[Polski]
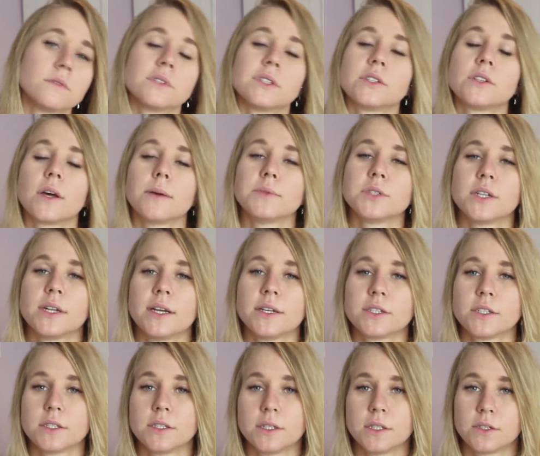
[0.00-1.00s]
zaczęłam się
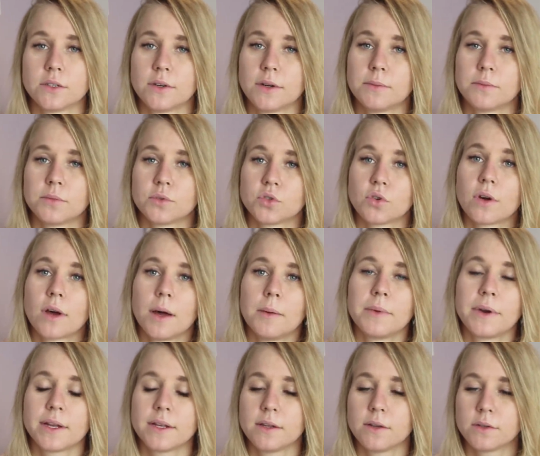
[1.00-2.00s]
leczyć, zaczęłam,
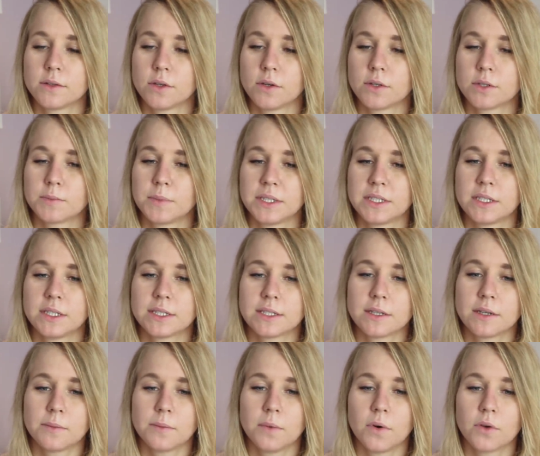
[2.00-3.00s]
poszukałam rady do
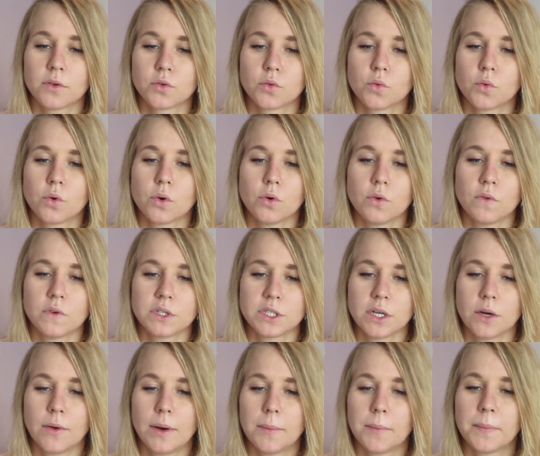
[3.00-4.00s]
specjalisty, bo długo
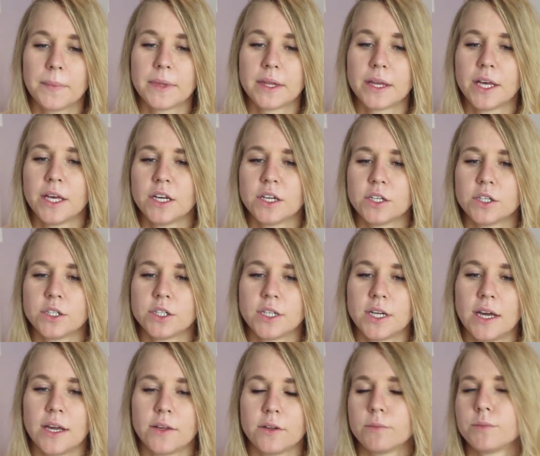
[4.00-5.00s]
uważałam,
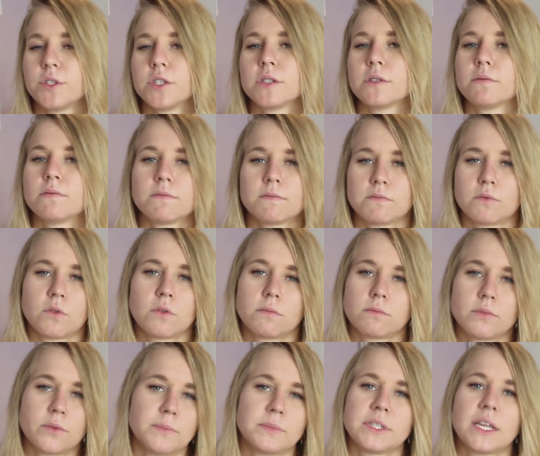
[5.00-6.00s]
że no przecież
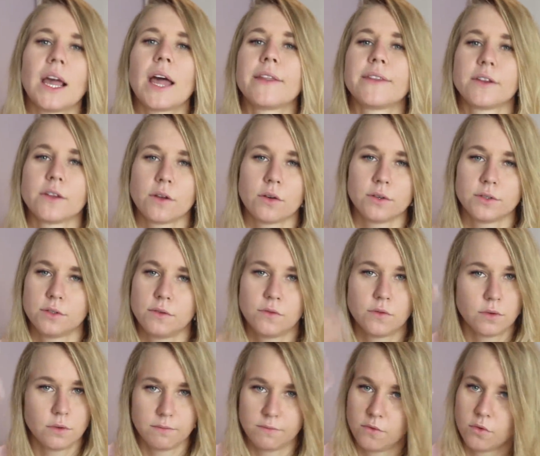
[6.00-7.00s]
do psychiatry chodzą
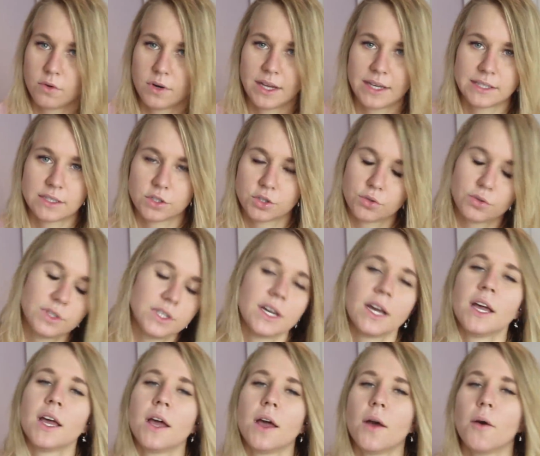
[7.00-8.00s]
w ogóle jacyś ludzie
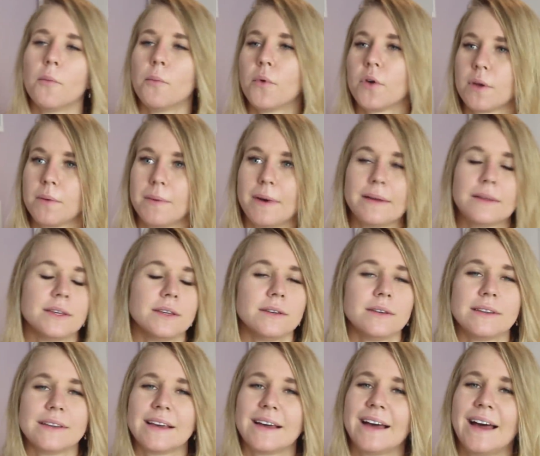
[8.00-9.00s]

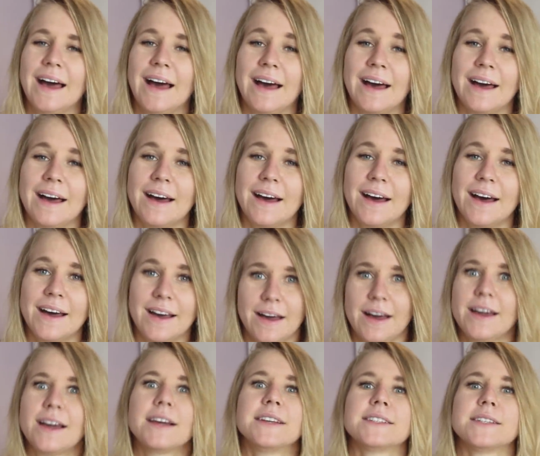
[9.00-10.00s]
pojebani, a,
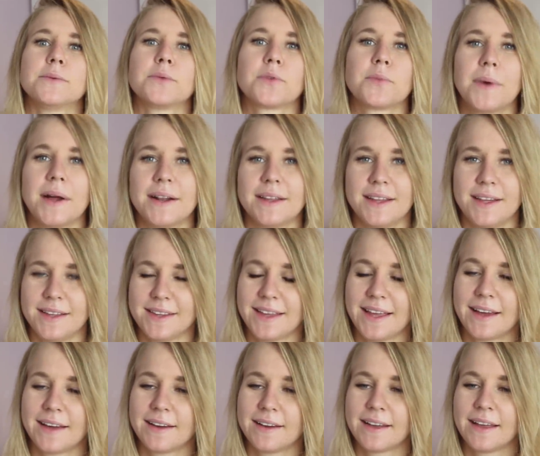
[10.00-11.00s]
a ja jestem normalna,
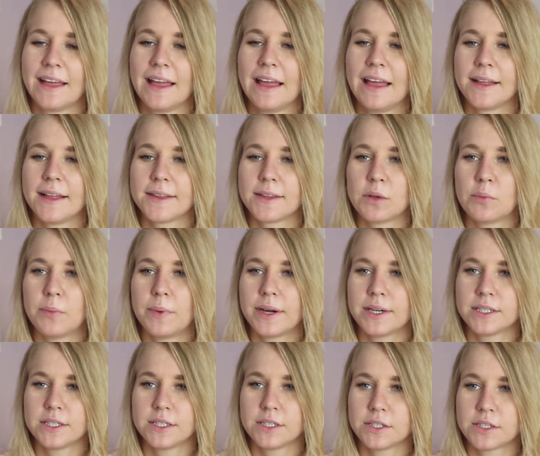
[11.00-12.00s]
tak? Tym
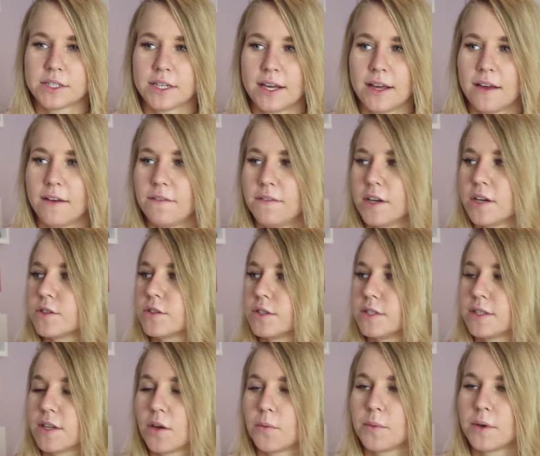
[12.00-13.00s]
bardziej, że
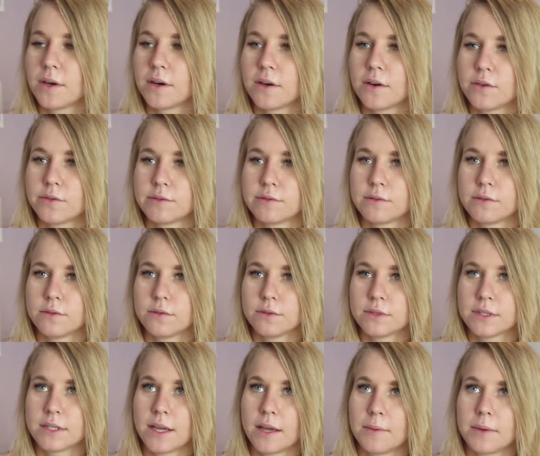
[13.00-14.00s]
większość znajomych
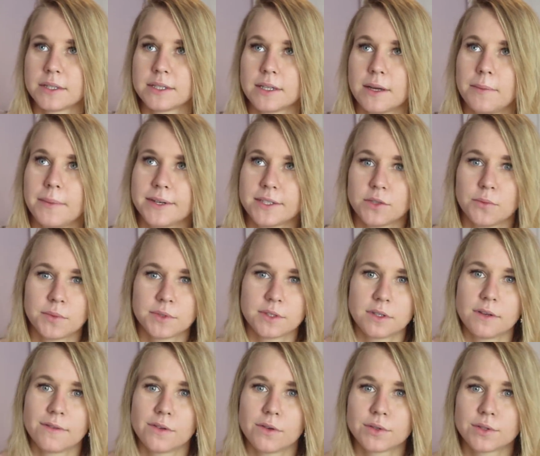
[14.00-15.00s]
uznaje mnie za bardzo
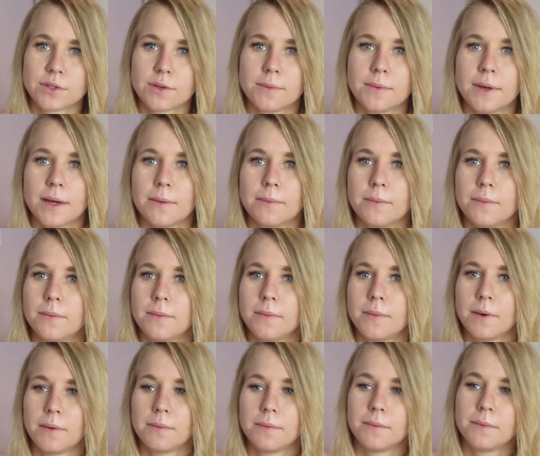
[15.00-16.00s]
pozytywną osobę.
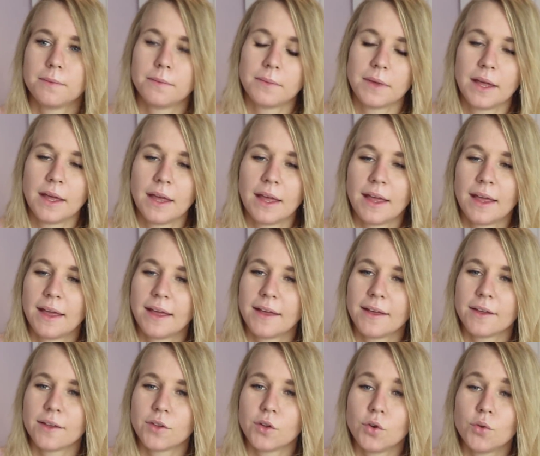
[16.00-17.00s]
Mam,
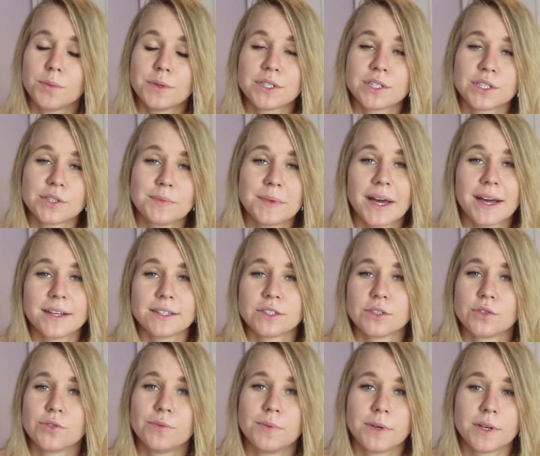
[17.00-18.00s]
lubię się
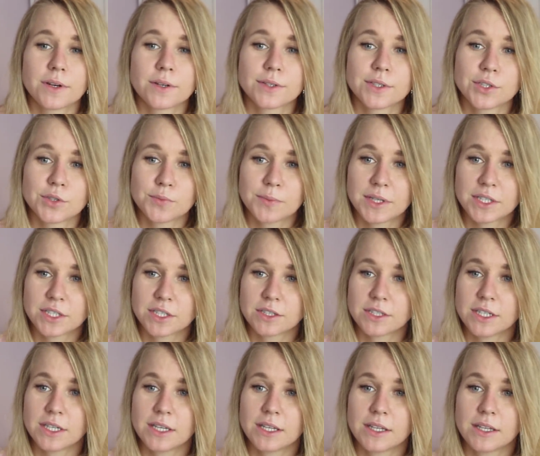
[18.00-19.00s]
śmiać, lubię
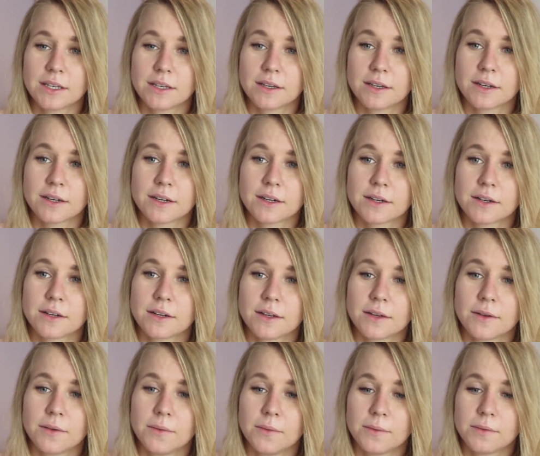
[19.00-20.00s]
rozśmieszać innych,
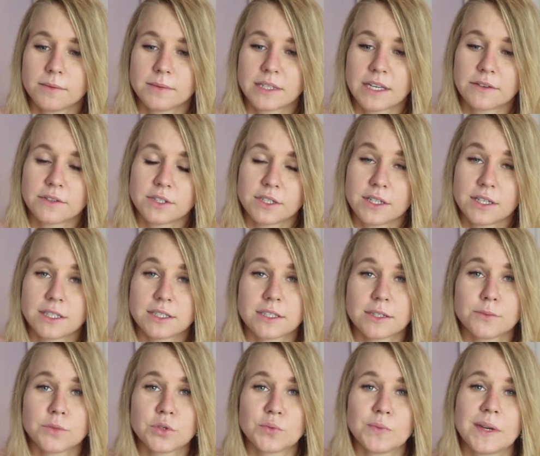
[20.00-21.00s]
zawsze
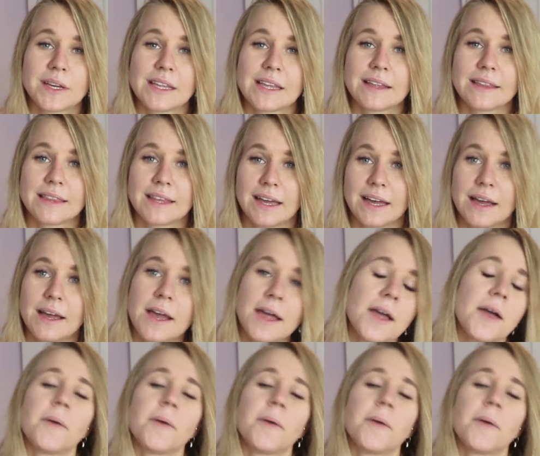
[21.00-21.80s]
jestem uśmiechnięta.